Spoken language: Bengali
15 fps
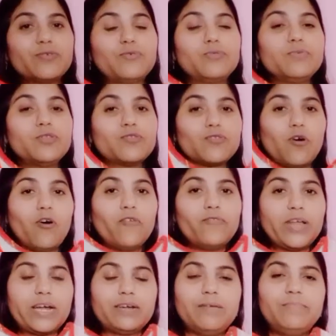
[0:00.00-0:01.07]
খুবই সফট
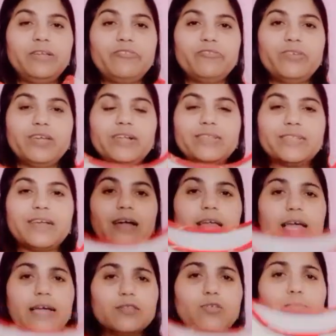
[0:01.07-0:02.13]
একটা মেটেরিয়ালস আর
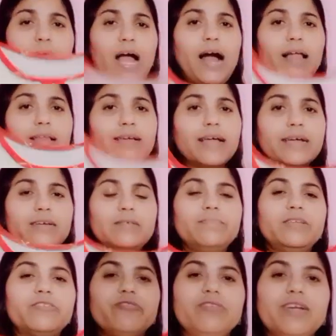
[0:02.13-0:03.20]
একদমই হালকা একটা
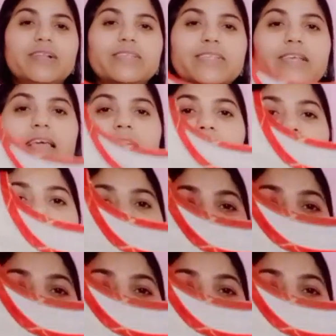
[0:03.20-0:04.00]
মেটেরিয়ালস আর এ